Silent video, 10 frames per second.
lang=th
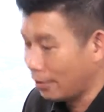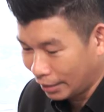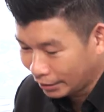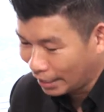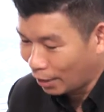
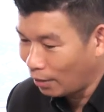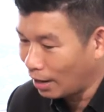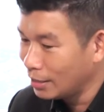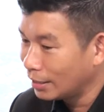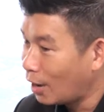งั้นแสดงว่า
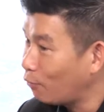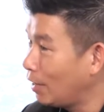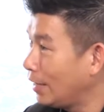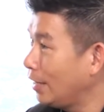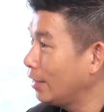ถ้าวั
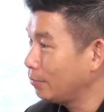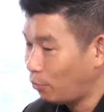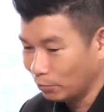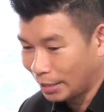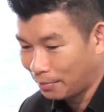นนี้ผ
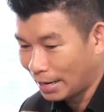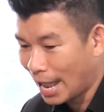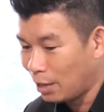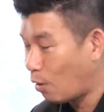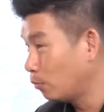มสามารถ
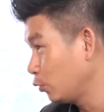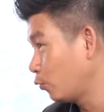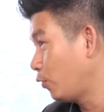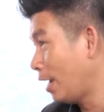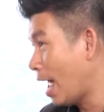ให้ความสุข
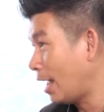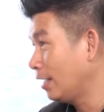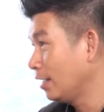คุณได้